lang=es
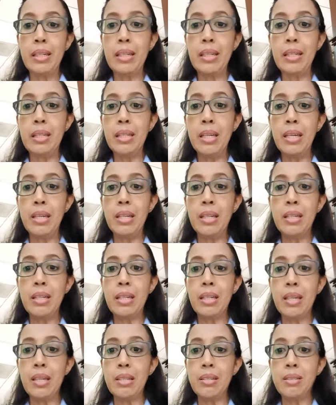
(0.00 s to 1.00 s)
eh,
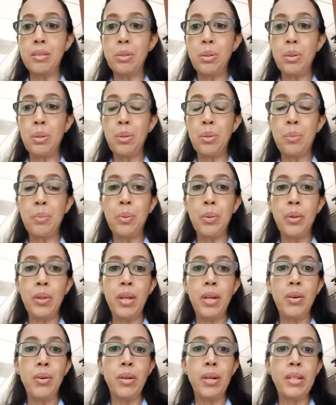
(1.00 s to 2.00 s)
y que esto
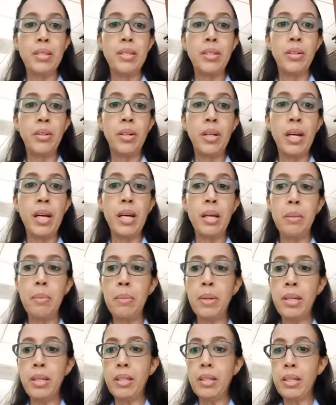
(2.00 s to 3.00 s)
podía
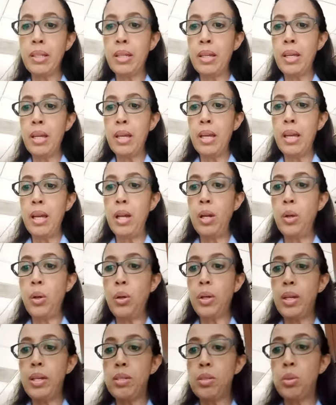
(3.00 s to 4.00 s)
ocasionarme
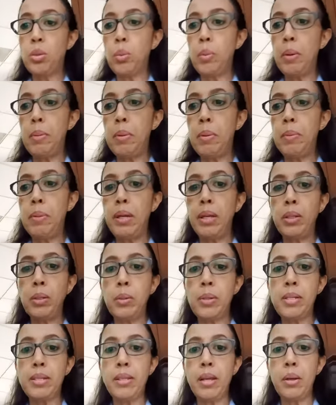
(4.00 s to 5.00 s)
lo que estuve
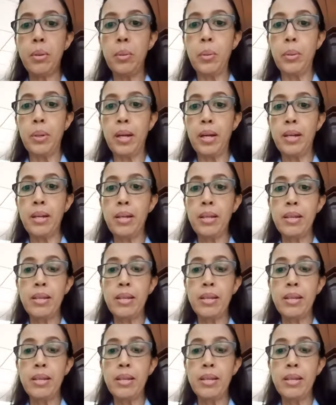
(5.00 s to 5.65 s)
viviendo hasta ahora.